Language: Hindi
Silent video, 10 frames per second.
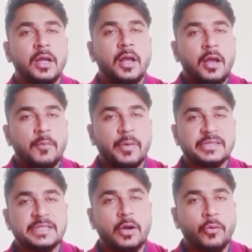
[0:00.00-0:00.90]

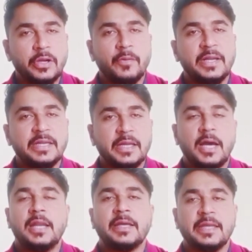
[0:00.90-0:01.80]
भर्तियां होने वाली है
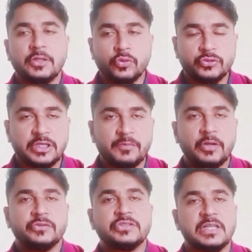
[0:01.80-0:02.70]
हालांकि ये दो तीन महीनों
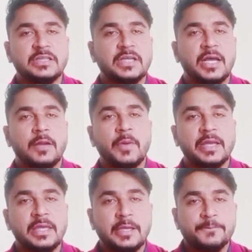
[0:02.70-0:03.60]
से चलता आ रहा
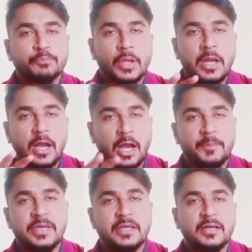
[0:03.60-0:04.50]
बाकी अभी
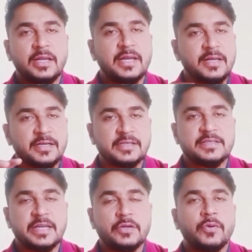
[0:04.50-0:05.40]
कल एक लेटर
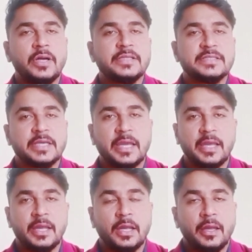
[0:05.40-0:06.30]
जारी हुआ जिसके
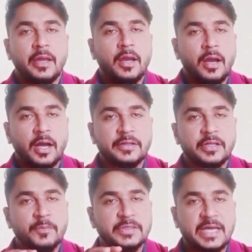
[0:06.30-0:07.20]
अंदर
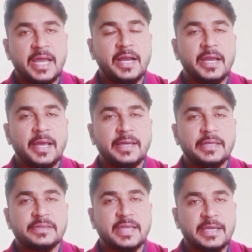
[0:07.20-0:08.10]
बताया गया है कि
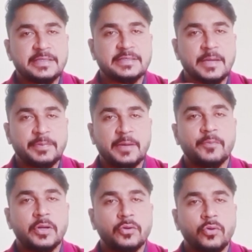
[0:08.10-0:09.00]
तेईस सेप्टेम्बर
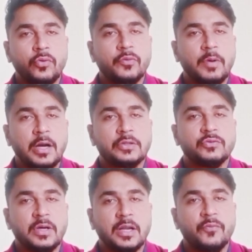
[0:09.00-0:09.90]
को विभाग
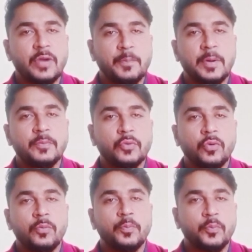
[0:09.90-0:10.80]
द्वारा व्यापम को
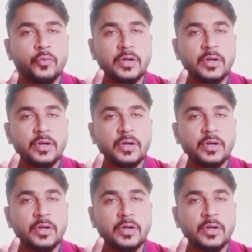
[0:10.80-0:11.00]
पूरा